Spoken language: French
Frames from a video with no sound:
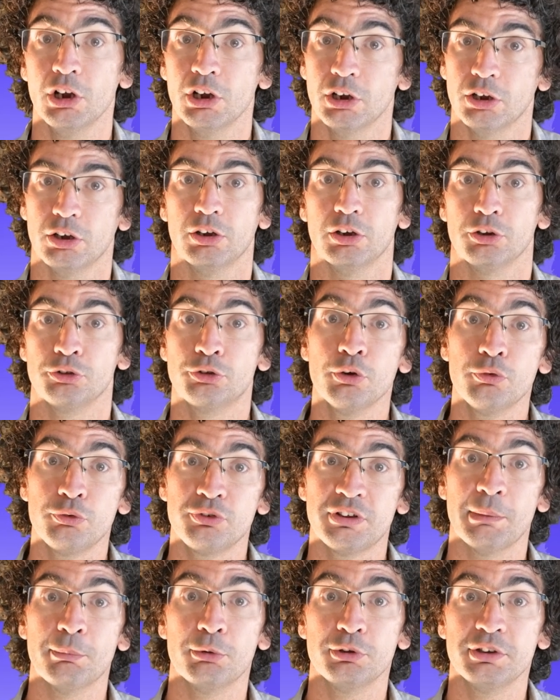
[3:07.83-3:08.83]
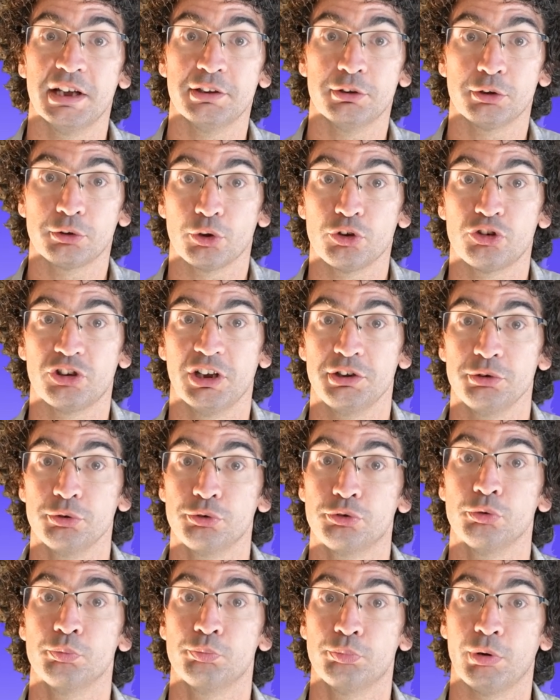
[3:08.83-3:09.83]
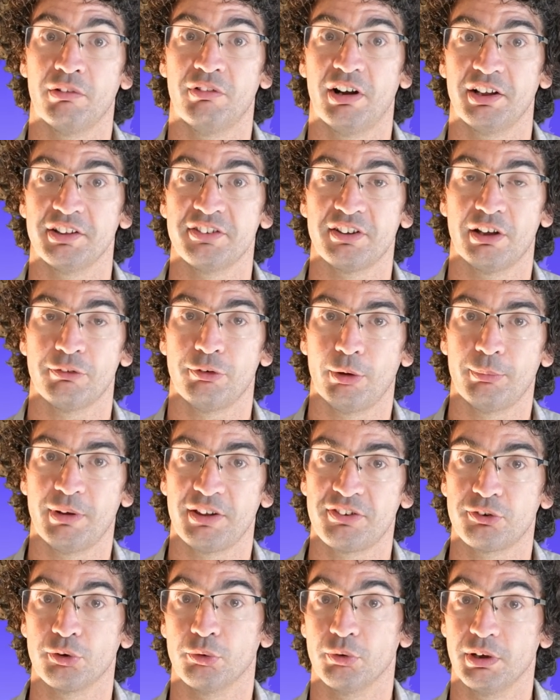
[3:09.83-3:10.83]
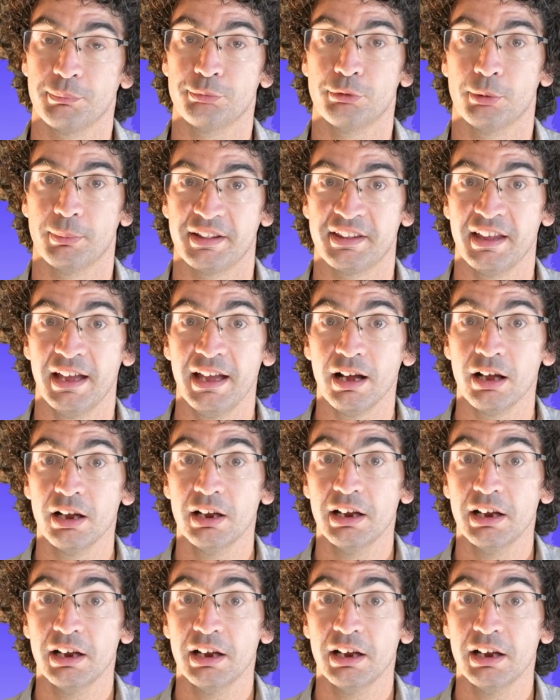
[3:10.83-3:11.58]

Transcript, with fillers: euh, de vous abonner à notre chaîne YouTube pour avoir des informations hebdomadaires,